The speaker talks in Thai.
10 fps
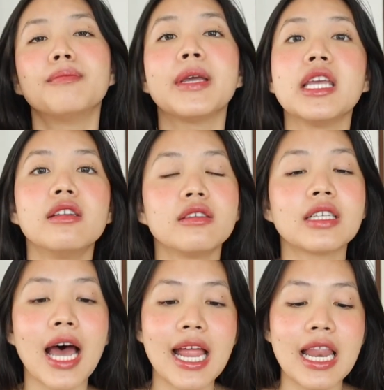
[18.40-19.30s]
ปีหนึ่ง
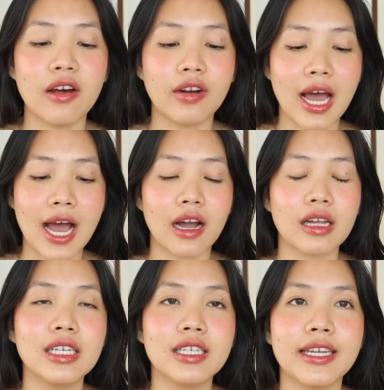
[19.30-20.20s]
ได้แล้วนะคะ
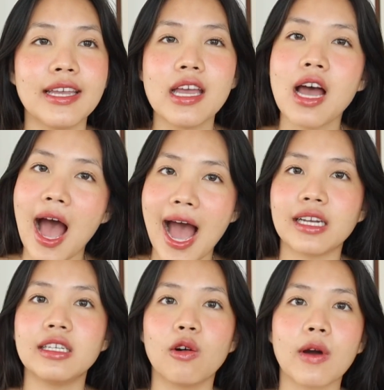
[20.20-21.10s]
ก็เลยอา
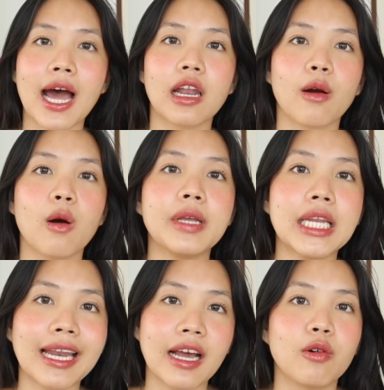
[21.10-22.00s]
ถือโอกาสแล้วก็มี
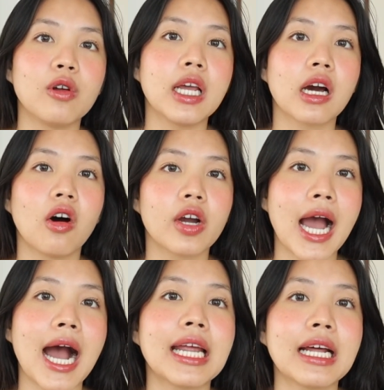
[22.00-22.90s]
หลายๆ คนเรียกร้องอ
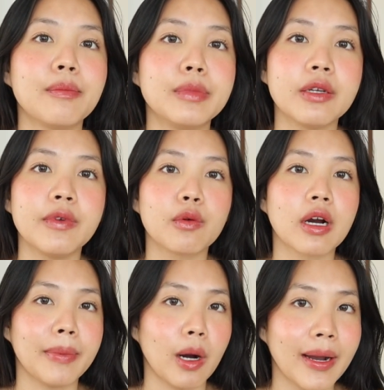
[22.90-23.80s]
ยากให้ทำรีวิวก
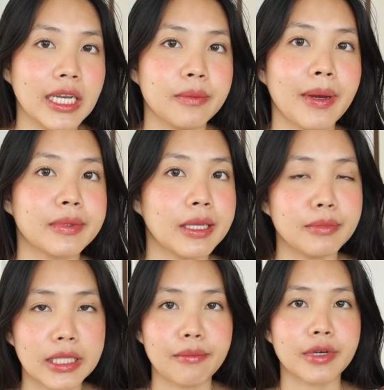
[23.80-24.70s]
ระเป๋าใบนี้แบบ
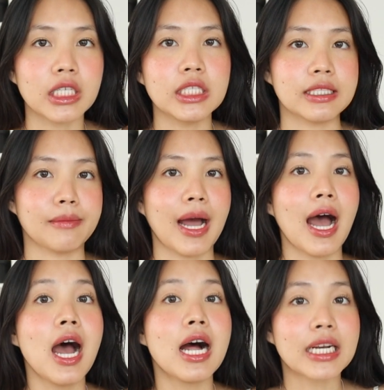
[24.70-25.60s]
เต็มๆ ก็เลยจะมา
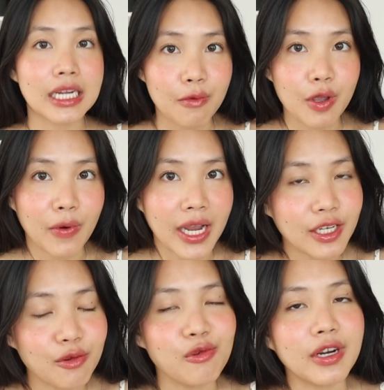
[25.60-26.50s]
รีวิวให้
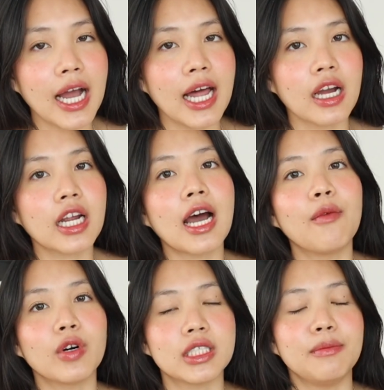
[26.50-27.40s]
ดูนะคะ แล้วก็
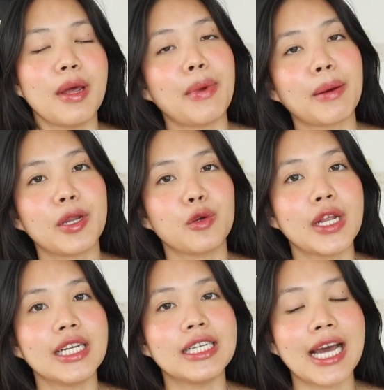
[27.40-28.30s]
ทำ What's in my bag ไปด้ว
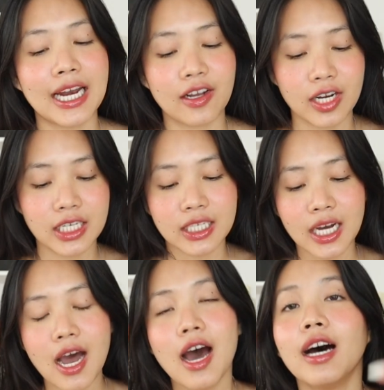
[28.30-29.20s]
ยเลยนะคะนั่นก็คือ
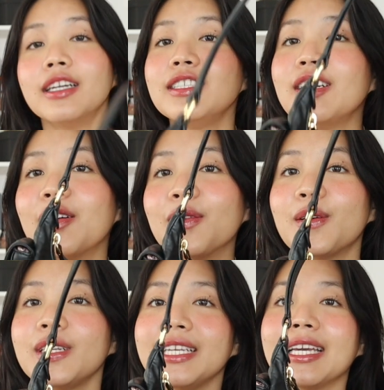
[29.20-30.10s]
น้องค
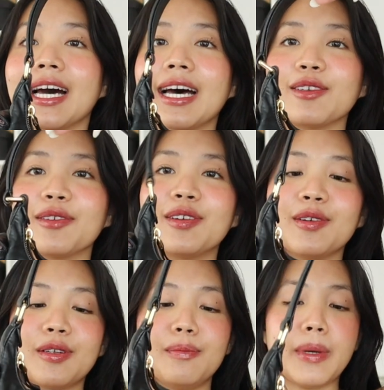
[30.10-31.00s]
นนี้ค่ะทุกค
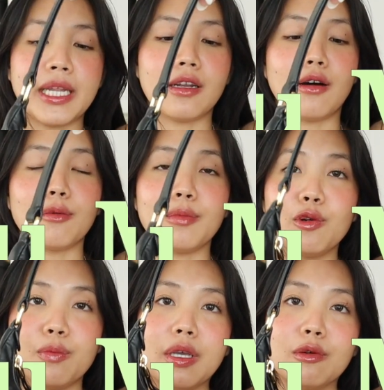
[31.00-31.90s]
น เป็นน้องมิ
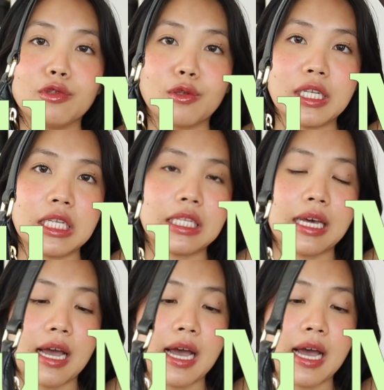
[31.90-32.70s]
วมิวตัวนี้นะ